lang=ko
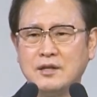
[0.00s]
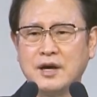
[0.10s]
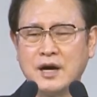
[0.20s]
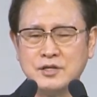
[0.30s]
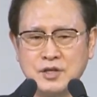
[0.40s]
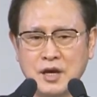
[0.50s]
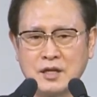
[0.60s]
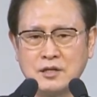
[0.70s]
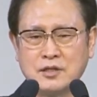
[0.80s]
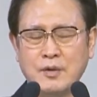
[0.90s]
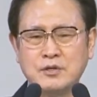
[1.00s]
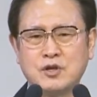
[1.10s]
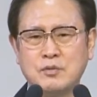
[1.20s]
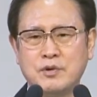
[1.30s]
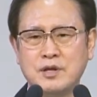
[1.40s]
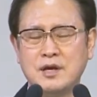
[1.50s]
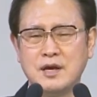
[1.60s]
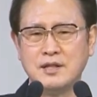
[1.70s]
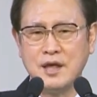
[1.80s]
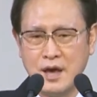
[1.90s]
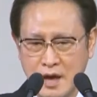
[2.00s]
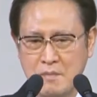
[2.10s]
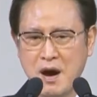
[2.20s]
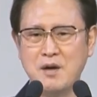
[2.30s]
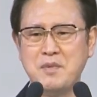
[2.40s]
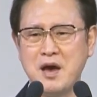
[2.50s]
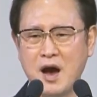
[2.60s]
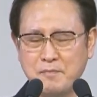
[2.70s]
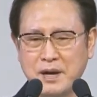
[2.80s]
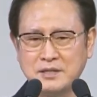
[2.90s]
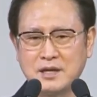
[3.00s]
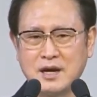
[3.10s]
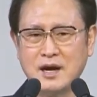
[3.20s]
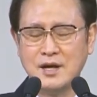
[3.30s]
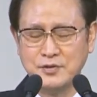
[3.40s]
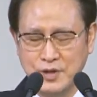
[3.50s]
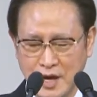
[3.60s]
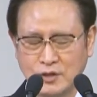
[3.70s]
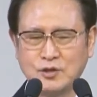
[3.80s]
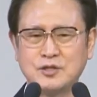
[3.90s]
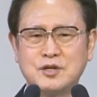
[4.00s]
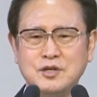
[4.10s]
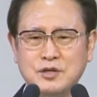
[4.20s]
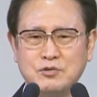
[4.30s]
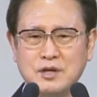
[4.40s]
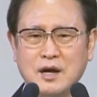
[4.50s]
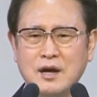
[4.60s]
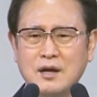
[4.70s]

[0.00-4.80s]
내가 이세의 아들 다윗을 보니 내 마음에 합한 자라 내 뜻을 이루리라.